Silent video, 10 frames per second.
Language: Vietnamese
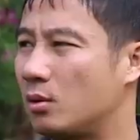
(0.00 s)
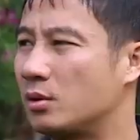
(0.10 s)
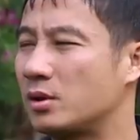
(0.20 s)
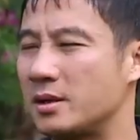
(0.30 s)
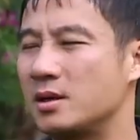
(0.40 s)

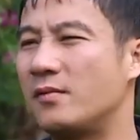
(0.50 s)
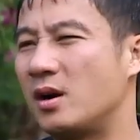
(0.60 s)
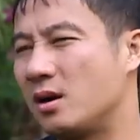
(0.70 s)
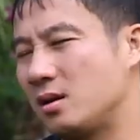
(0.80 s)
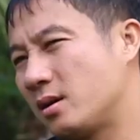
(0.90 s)
còn thể chưa
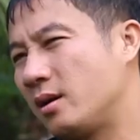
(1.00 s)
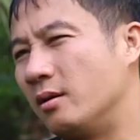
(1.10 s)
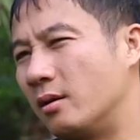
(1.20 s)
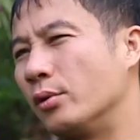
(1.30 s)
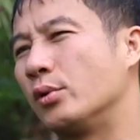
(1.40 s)
vững được những cái
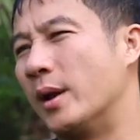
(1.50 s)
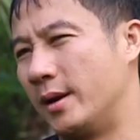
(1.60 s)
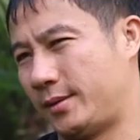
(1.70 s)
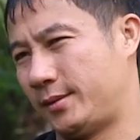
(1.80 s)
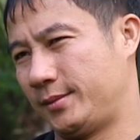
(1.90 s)
lửa đội tuyển.
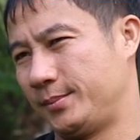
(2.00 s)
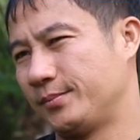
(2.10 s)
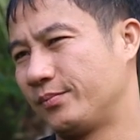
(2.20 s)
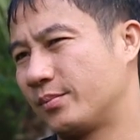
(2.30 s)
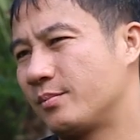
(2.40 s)

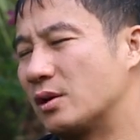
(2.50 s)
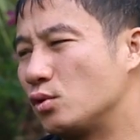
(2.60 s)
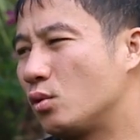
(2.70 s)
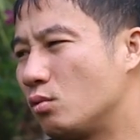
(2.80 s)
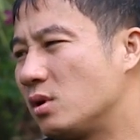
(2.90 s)
Mặc
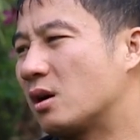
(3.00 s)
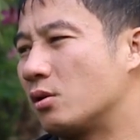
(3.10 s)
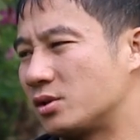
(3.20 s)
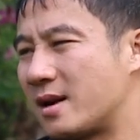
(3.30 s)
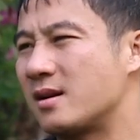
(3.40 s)
dù cũng được
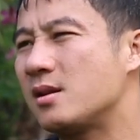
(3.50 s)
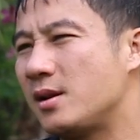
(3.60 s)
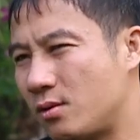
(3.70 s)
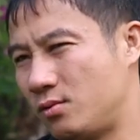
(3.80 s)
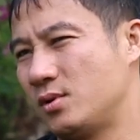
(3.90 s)
có sát rất
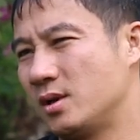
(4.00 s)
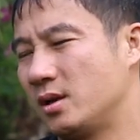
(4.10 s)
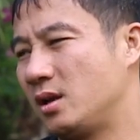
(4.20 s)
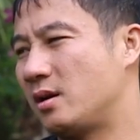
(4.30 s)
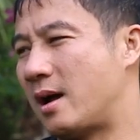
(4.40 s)
nhiều
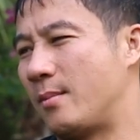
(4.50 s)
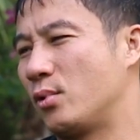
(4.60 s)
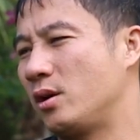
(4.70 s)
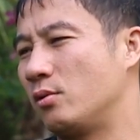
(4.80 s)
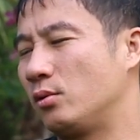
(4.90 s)
nhưng đã
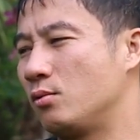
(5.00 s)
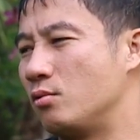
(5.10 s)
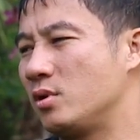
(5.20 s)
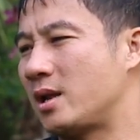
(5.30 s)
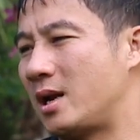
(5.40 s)
một cái đối thủ
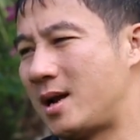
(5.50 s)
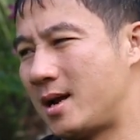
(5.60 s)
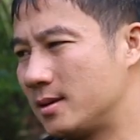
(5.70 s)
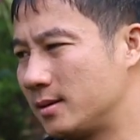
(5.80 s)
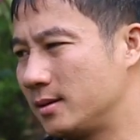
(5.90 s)
như Thái
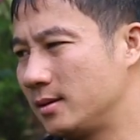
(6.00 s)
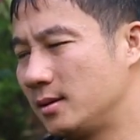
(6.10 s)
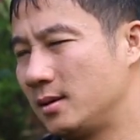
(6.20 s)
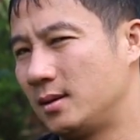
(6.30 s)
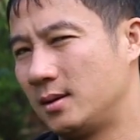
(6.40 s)
Lan
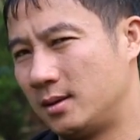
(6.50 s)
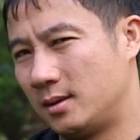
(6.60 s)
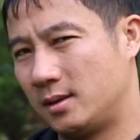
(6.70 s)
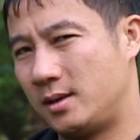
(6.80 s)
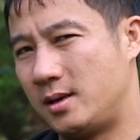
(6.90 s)

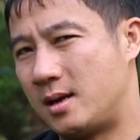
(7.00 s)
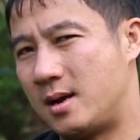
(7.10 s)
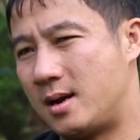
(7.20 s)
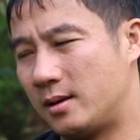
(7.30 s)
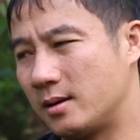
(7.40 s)
thì
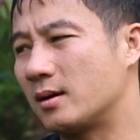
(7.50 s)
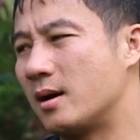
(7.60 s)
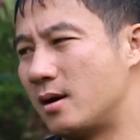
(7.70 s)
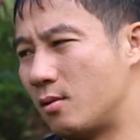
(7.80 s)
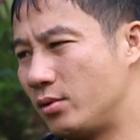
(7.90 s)
là trước
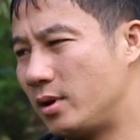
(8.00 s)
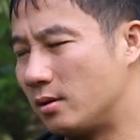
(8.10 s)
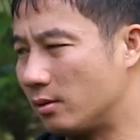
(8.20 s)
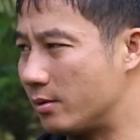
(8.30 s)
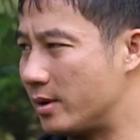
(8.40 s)
trận đấu thì
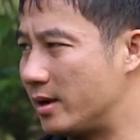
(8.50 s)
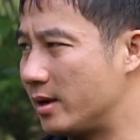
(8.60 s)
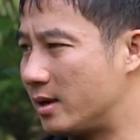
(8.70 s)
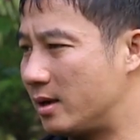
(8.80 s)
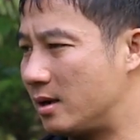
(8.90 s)
tôi có nhận
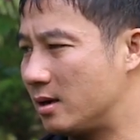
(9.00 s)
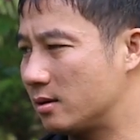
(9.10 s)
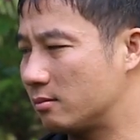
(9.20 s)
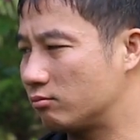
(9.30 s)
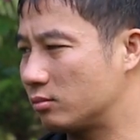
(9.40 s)
định là
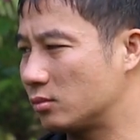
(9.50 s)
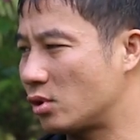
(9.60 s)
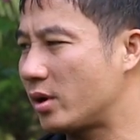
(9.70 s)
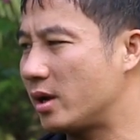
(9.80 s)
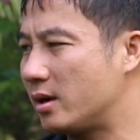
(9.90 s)

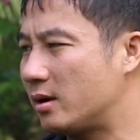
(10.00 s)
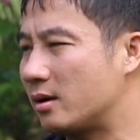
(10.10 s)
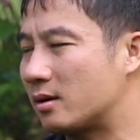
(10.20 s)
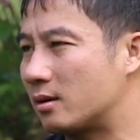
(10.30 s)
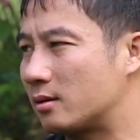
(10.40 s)
đôi khi
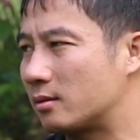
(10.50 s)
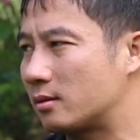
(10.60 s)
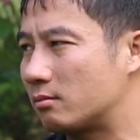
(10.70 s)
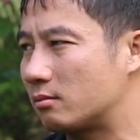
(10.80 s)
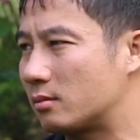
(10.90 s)

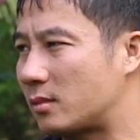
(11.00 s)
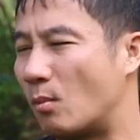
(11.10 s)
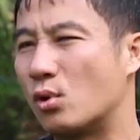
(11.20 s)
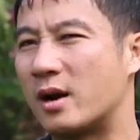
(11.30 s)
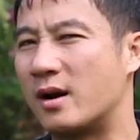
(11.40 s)

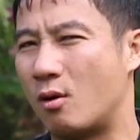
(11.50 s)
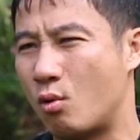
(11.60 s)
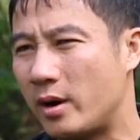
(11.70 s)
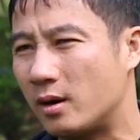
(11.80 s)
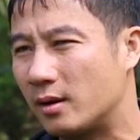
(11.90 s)
trong một trận đấu
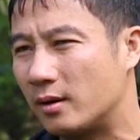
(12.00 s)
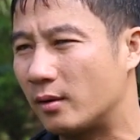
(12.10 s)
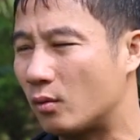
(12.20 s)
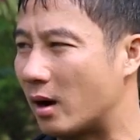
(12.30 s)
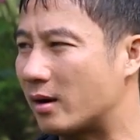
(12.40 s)
ấy,
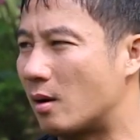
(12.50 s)
hoặc là